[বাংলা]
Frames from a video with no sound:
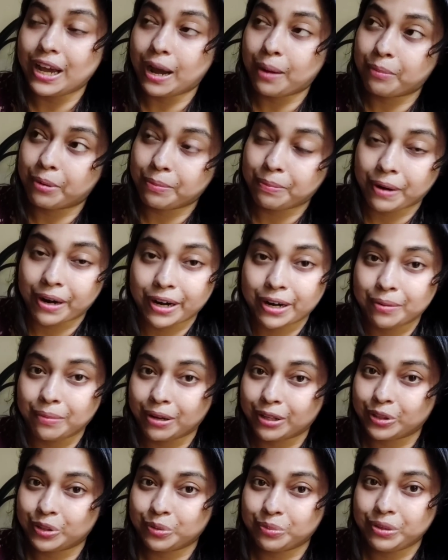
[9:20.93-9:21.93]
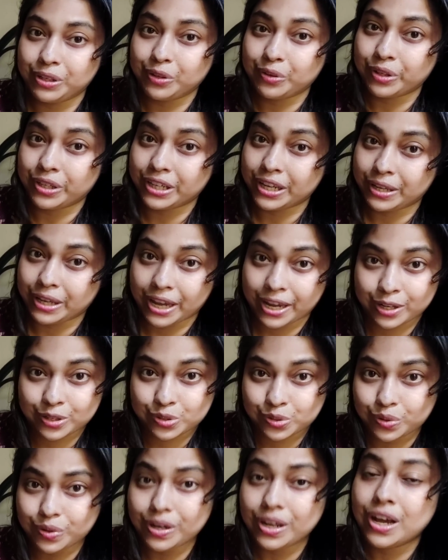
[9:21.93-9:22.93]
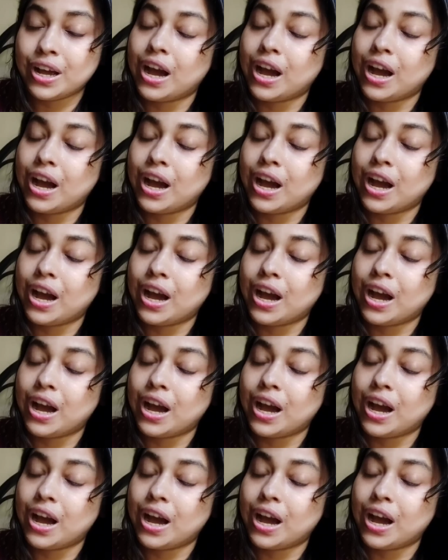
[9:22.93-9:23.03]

আমার পাড়ার বান্ধবী ওই একজন